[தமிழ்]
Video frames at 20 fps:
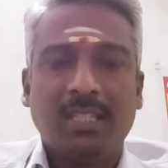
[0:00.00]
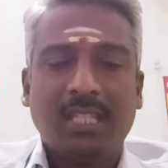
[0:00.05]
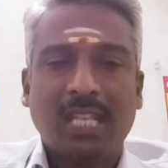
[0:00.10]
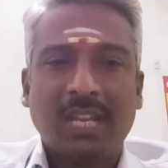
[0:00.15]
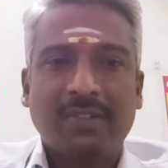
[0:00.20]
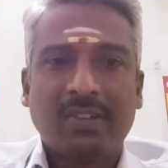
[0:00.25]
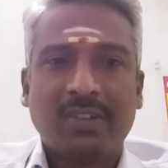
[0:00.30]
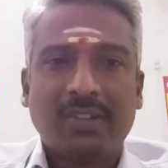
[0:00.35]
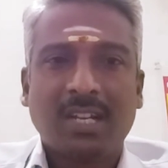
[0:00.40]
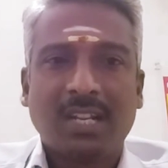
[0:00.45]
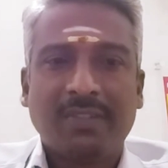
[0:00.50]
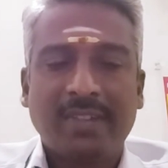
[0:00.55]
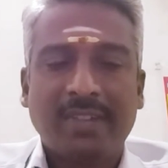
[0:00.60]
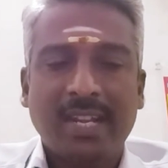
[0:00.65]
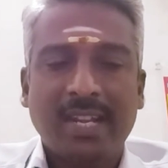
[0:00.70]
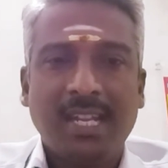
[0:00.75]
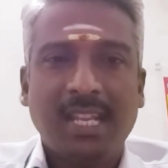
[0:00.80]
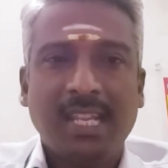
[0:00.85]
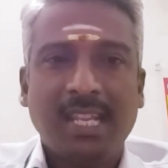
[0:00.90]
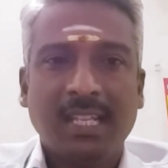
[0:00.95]
தேவர்களை
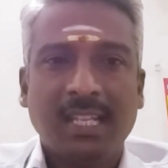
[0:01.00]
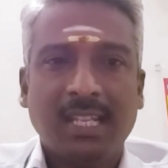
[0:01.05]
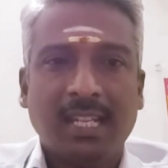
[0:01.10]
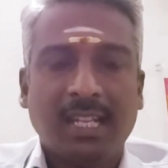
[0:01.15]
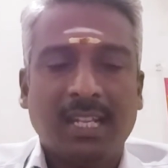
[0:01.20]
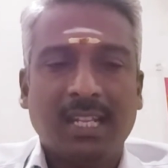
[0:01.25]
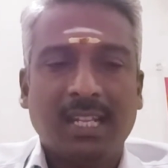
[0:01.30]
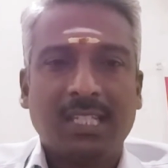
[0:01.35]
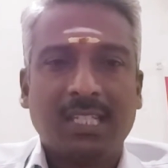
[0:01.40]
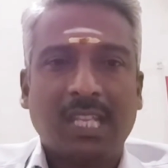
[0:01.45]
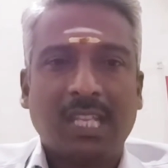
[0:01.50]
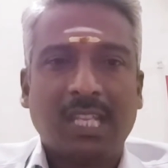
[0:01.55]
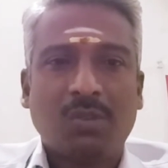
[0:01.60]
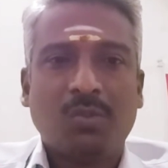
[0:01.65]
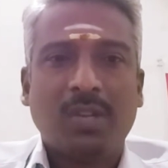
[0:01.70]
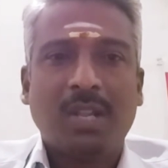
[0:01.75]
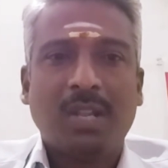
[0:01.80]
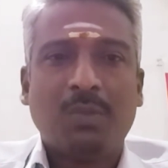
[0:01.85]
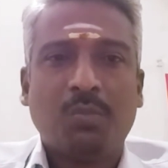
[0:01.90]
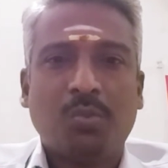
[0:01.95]
வேண்டி
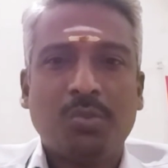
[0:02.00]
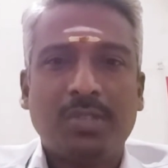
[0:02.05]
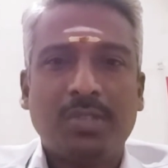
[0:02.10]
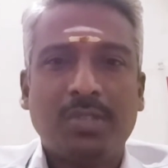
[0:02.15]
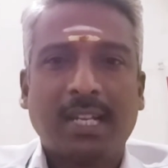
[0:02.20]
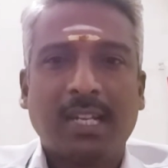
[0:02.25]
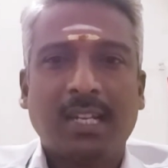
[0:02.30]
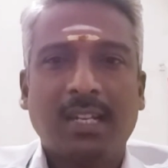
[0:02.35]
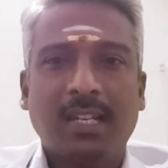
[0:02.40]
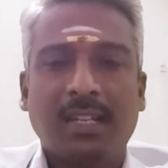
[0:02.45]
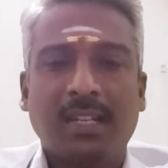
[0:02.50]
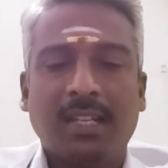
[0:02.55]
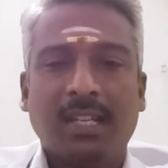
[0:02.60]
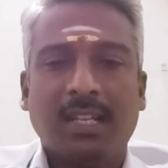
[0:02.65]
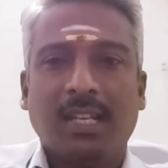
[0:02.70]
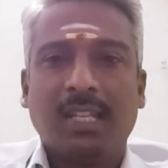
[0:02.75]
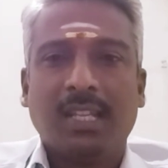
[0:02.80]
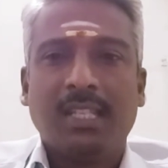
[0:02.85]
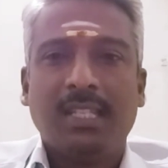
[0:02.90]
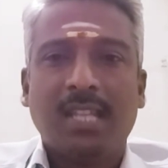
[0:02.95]
செய்யக்கூடிய பூஜைகள்
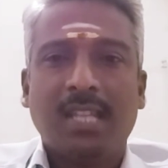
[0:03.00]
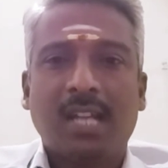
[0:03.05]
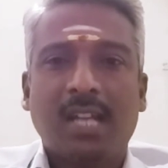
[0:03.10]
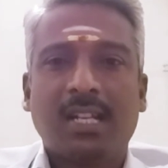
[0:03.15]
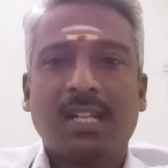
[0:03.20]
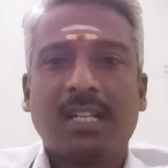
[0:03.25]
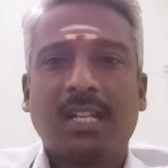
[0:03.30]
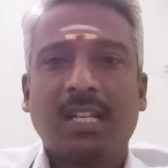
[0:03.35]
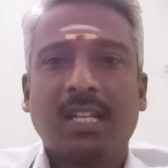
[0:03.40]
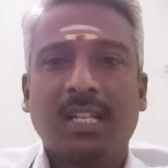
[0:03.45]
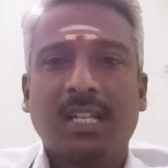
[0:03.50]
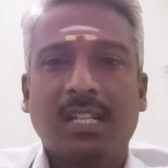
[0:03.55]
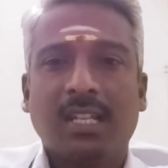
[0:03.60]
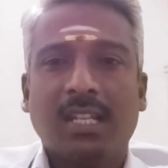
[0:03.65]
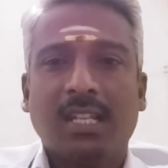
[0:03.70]
யாகங்கள்